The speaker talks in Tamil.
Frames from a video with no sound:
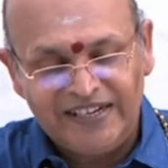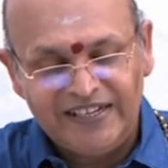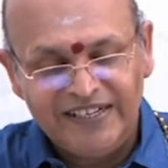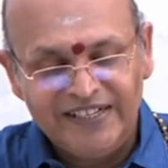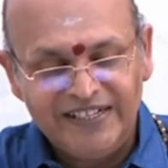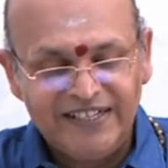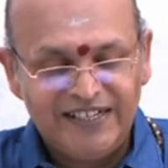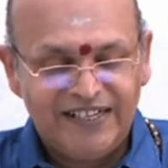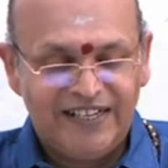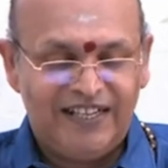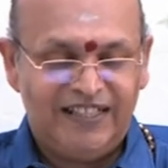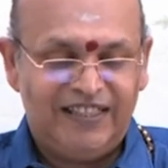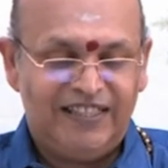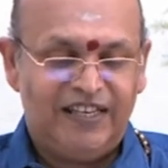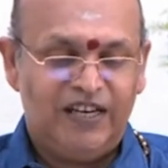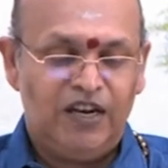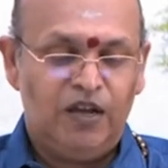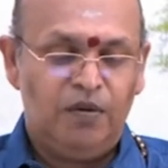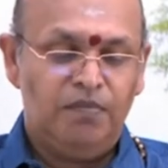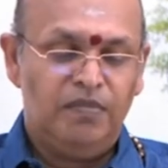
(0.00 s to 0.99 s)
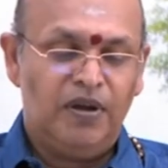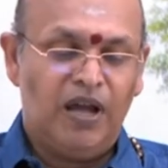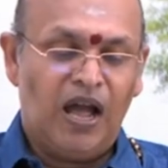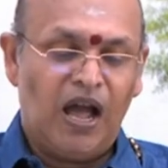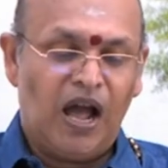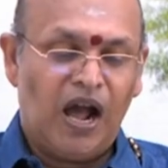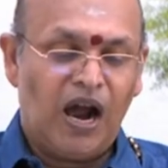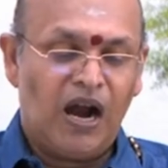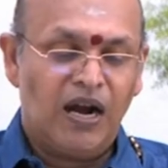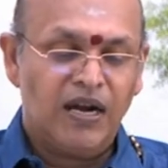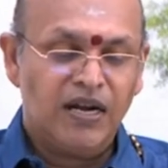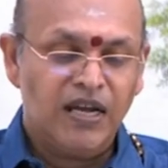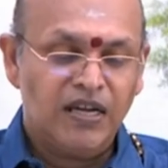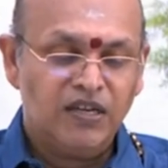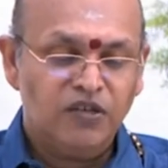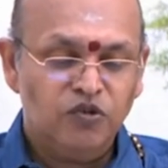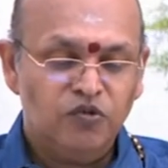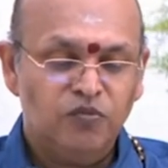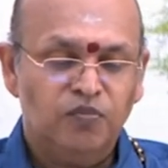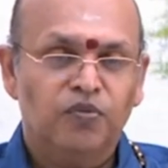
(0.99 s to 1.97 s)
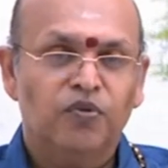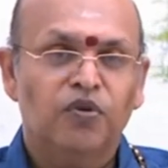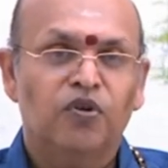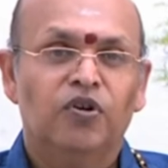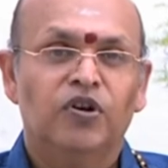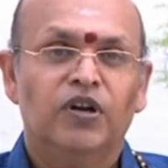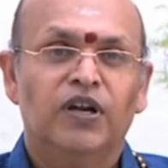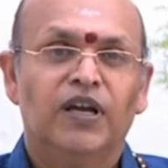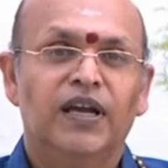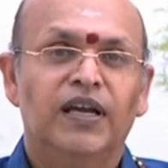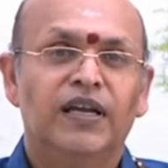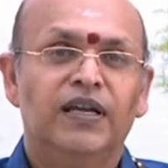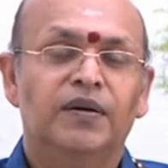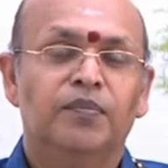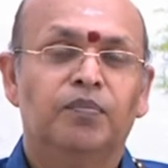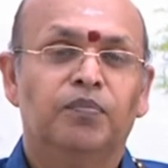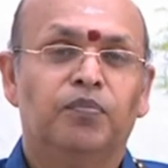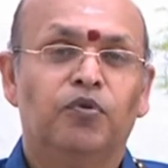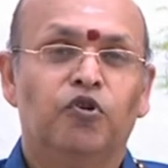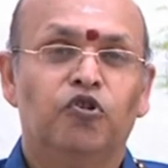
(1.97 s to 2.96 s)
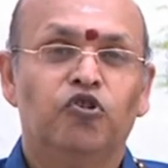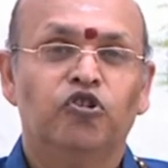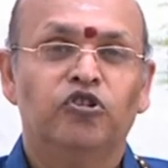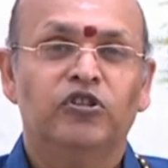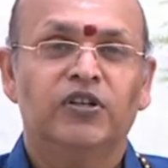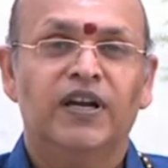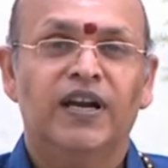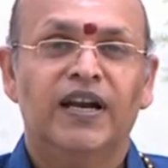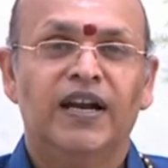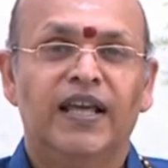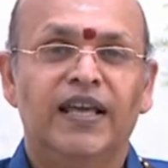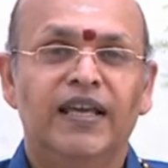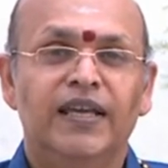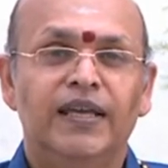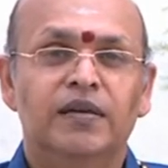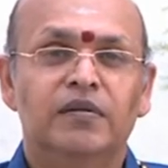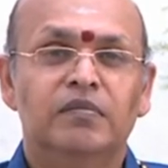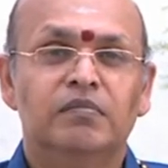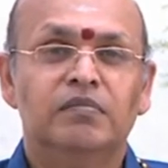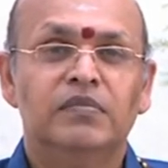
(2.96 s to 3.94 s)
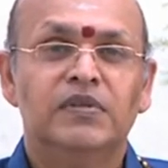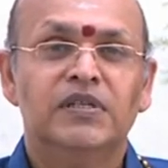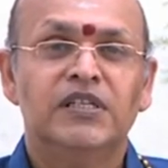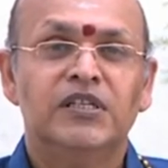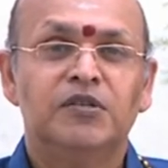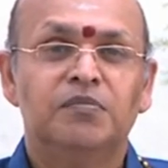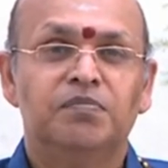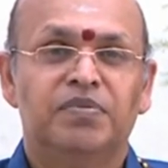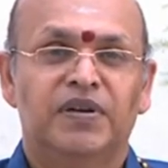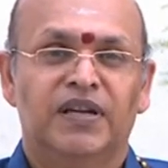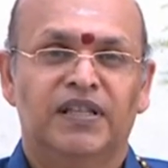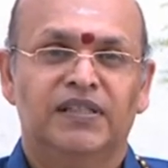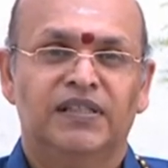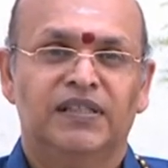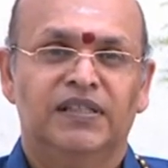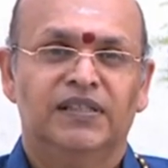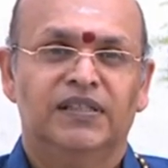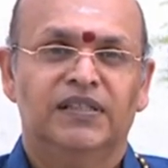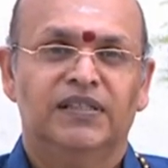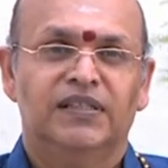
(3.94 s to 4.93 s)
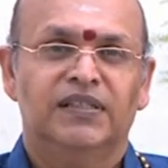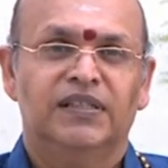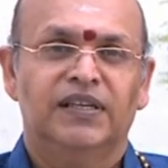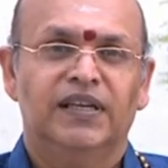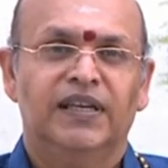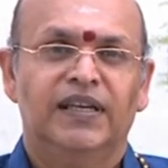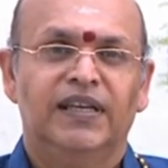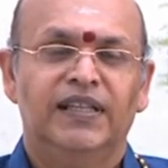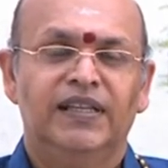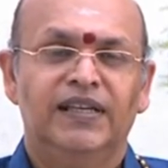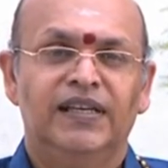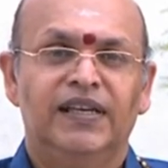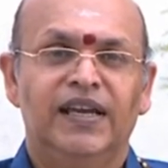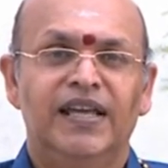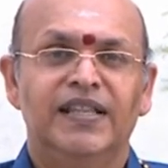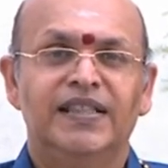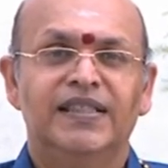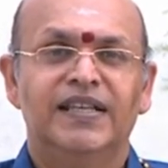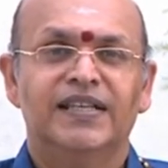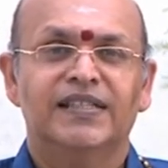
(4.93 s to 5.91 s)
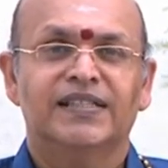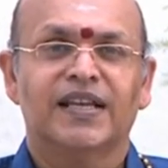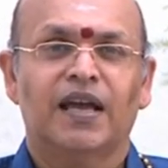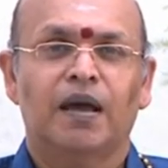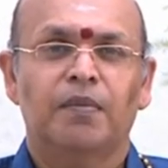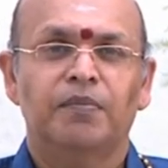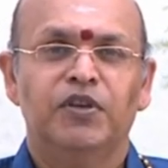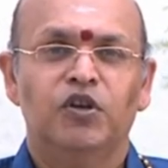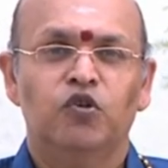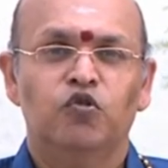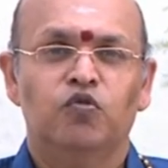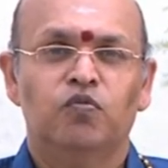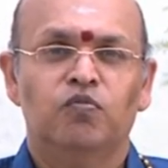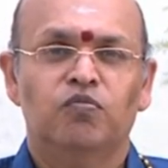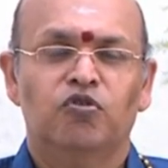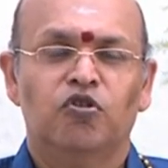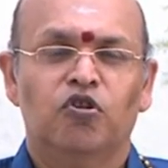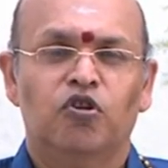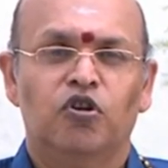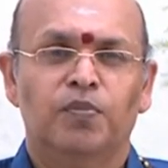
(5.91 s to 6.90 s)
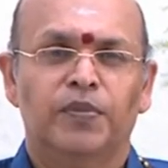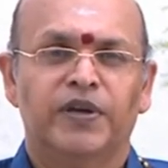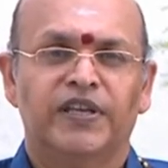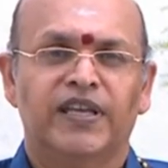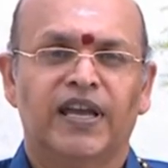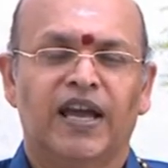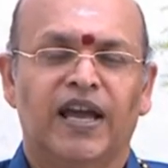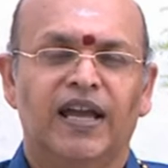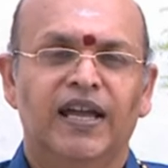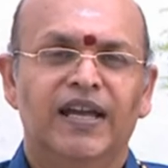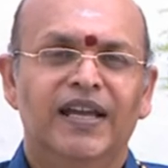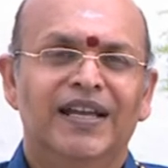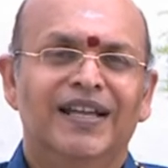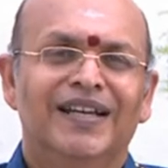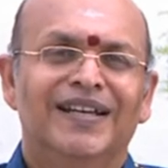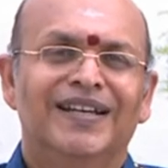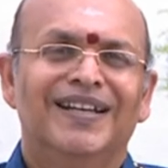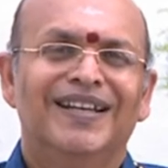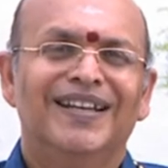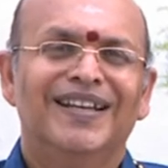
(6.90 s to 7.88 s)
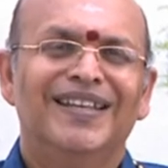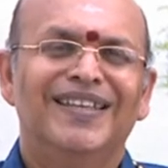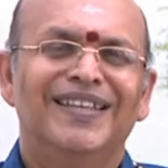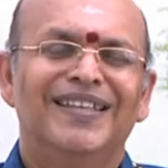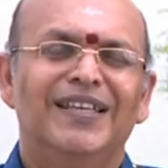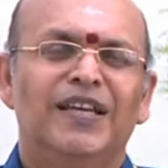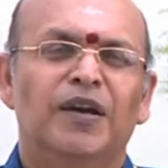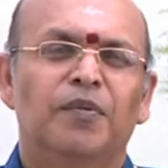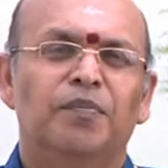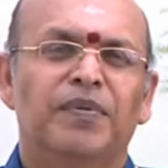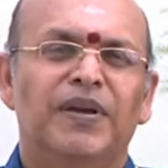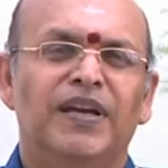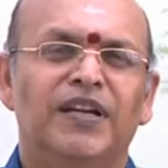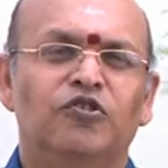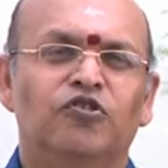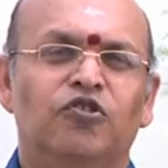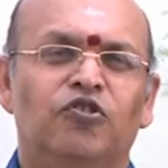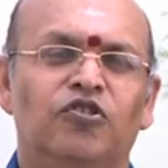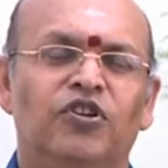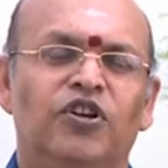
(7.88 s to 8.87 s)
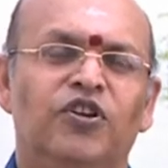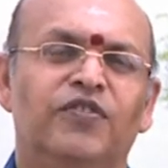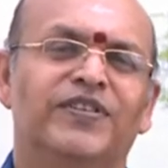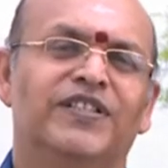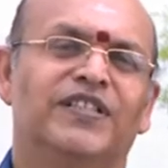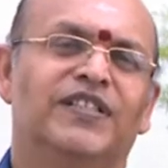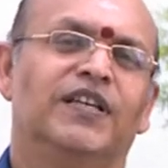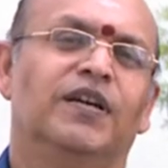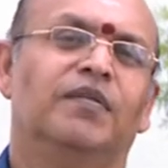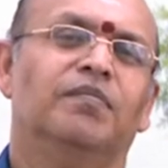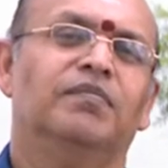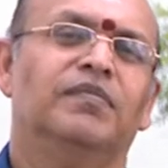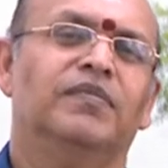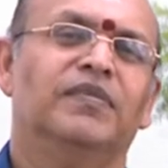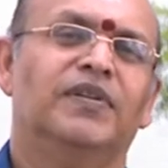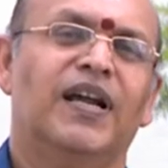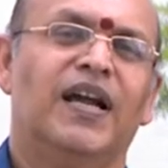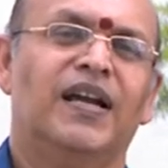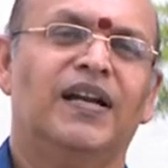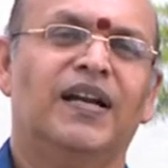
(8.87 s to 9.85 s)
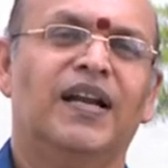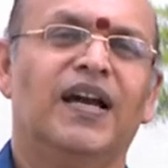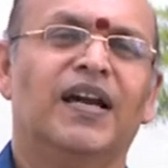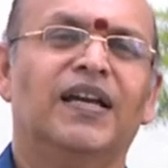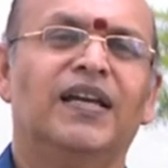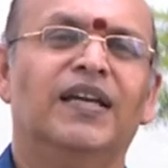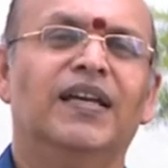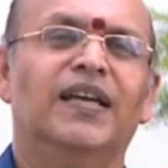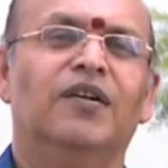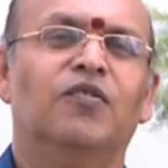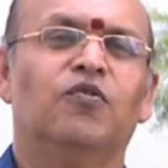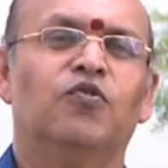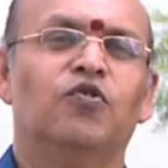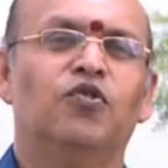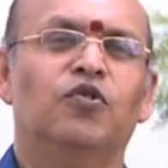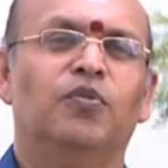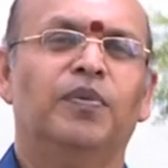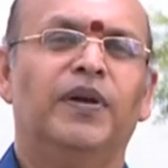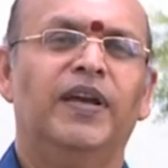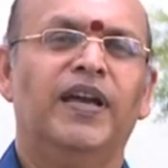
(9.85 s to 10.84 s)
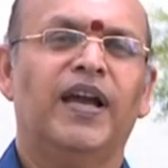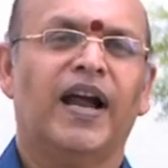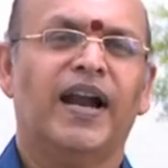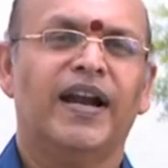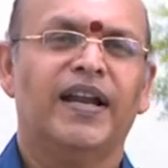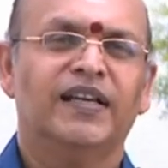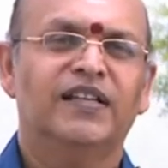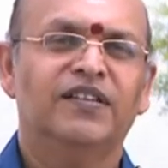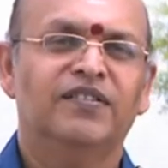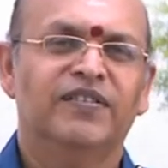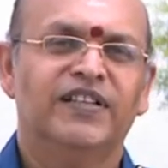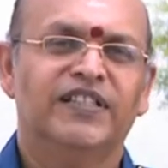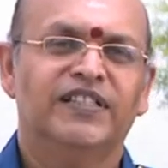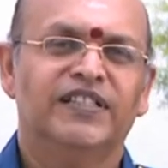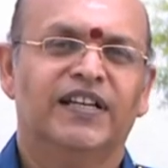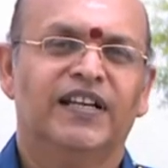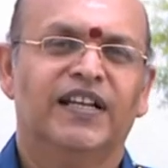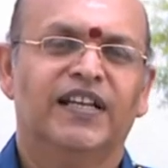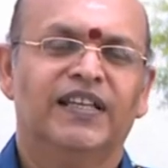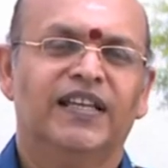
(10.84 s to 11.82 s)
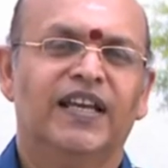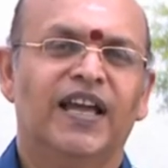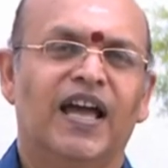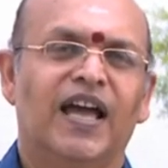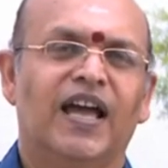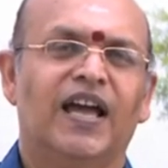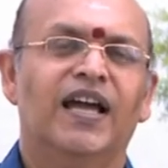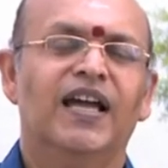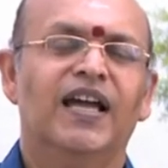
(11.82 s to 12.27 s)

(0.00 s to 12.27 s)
இன்றைய தினம் அடகு போன பொருட்களை மீட்பது இதுக்கு எந்த சாமியை கும்பிடணும் ஐயா நிறைய பேர் சொல்கிற விஷயம் நான் நகையை கொண்டு போய் அடகு வச்சேன் ஐயா